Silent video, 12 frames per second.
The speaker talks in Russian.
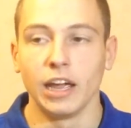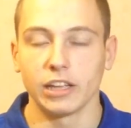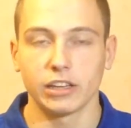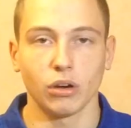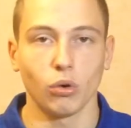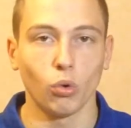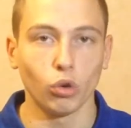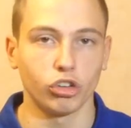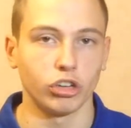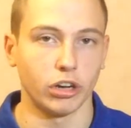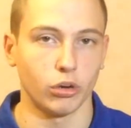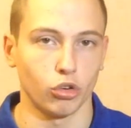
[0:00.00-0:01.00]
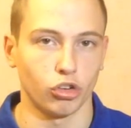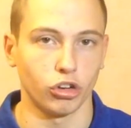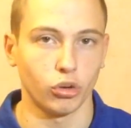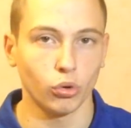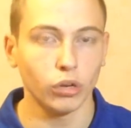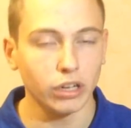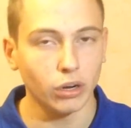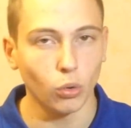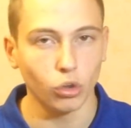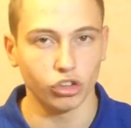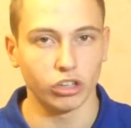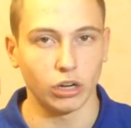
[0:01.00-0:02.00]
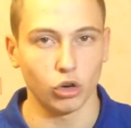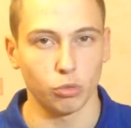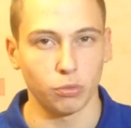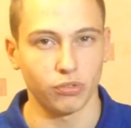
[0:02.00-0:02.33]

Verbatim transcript: Это очень хороший крой, очень хорош